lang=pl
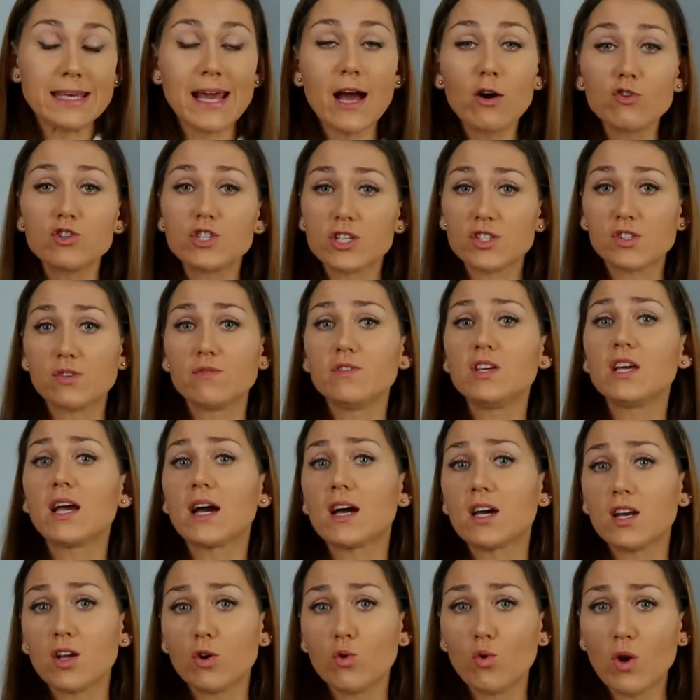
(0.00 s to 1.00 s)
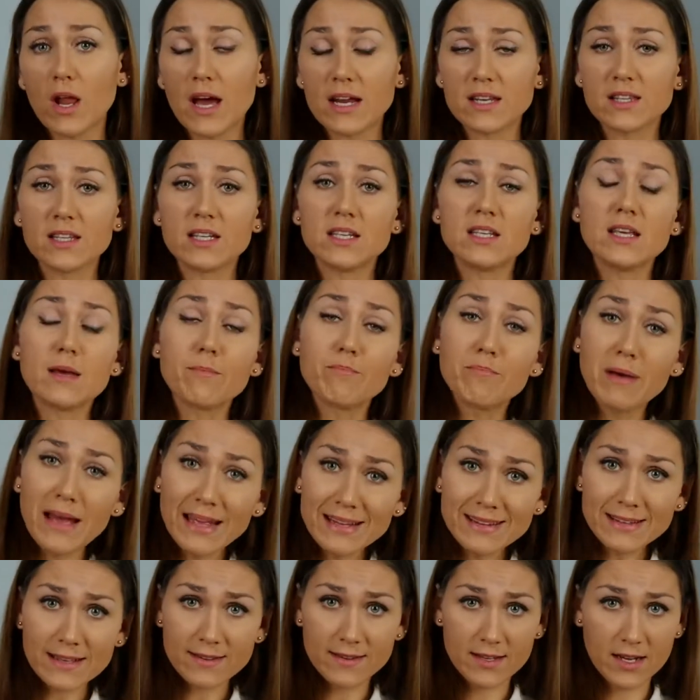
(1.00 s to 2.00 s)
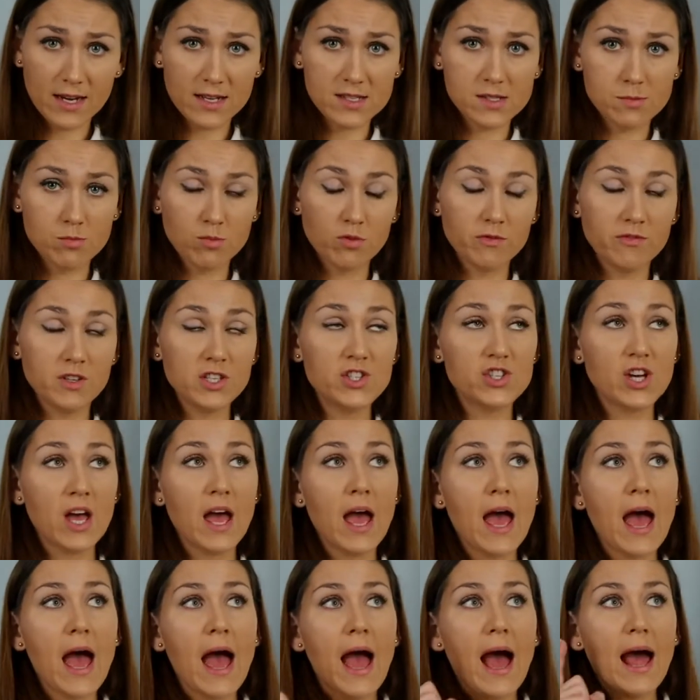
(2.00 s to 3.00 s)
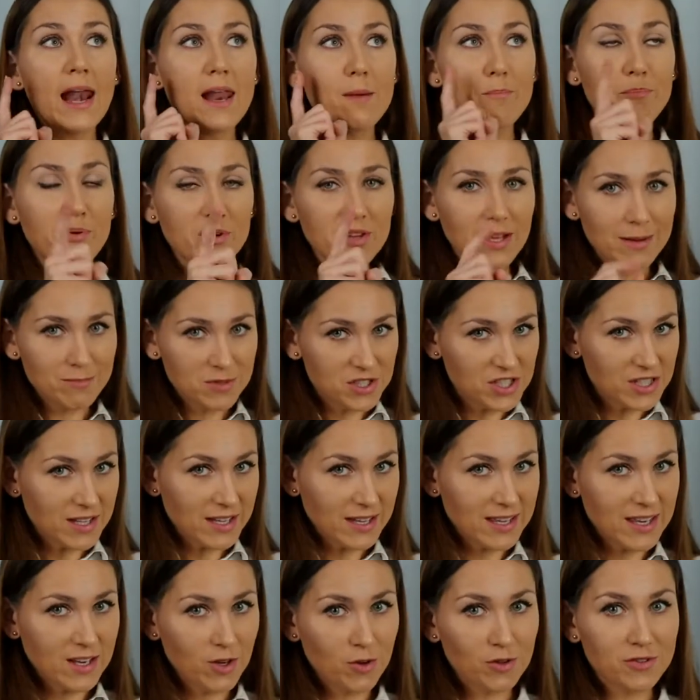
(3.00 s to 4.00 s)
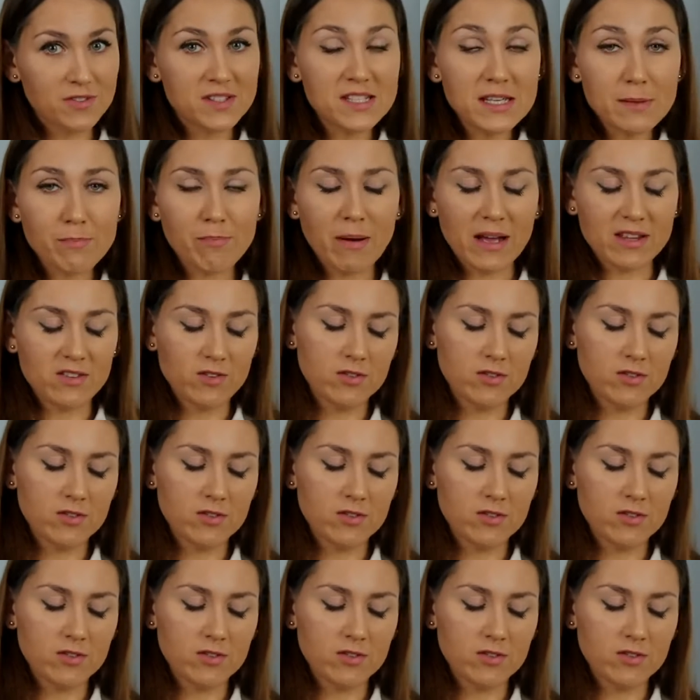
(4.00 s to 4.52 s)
Ja o czasownikach regularnych nie będę teraz mówić, ale podam Ci takiego tipa.